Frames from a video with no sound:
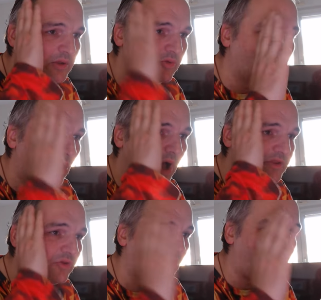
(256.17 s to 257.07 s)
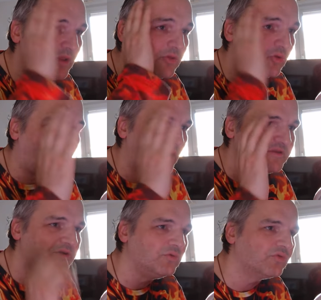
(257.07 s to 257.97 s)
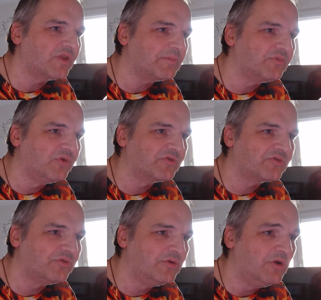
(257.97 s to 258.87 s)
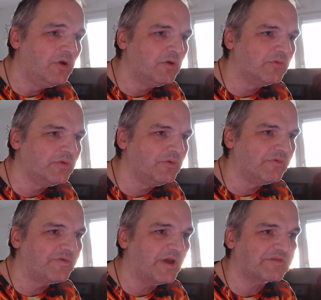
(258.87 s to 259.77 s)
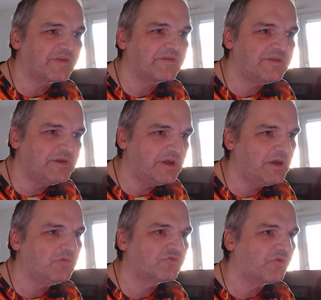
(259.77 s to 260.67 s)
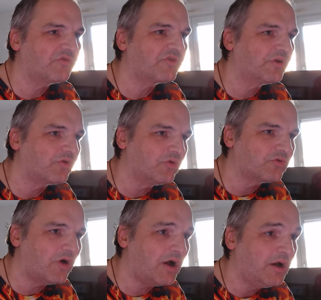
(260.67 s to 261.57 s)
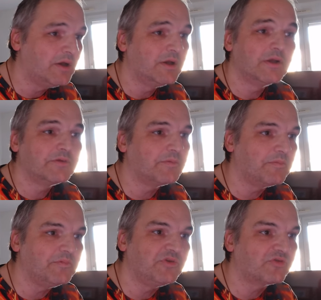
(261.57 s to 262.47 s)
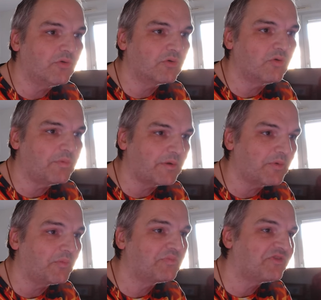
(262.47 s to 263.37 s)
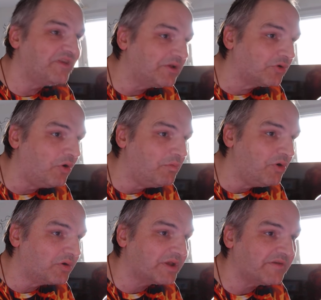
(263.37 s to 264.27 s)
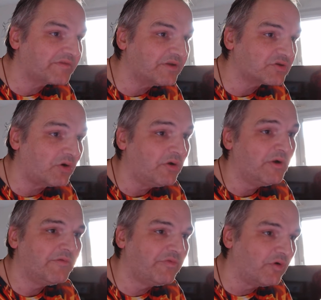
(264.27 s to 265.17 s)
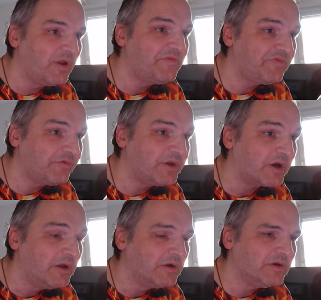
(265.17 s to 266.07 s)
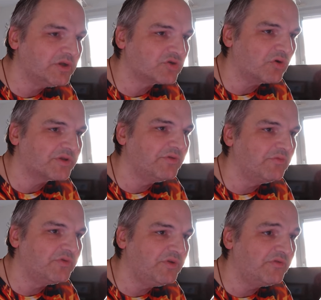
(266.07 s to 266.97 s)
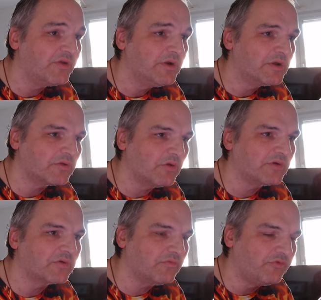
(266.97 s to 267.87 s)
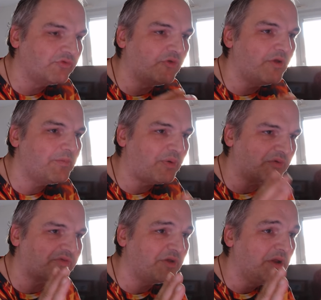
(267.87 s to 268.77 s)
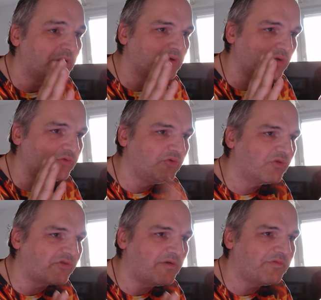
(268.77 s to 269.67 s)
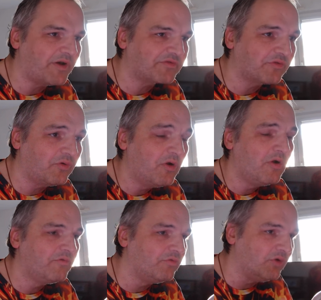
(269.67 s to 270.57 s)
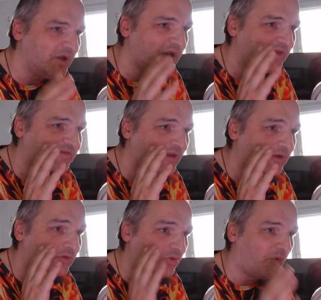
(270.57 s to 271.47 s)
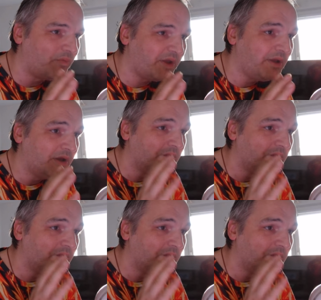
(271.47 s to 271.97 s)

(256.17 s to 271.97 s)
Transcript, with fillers: droite, droite, droite, il nous tape dessus, ou il nous fait assassiner, ou je ne sais trop quoi. Ils sont complètement psycho-bloqués, ces gens. faut les fuir. Les gens qui vous disent que vous devez penser que d'une seule façon, vous les laissez tomber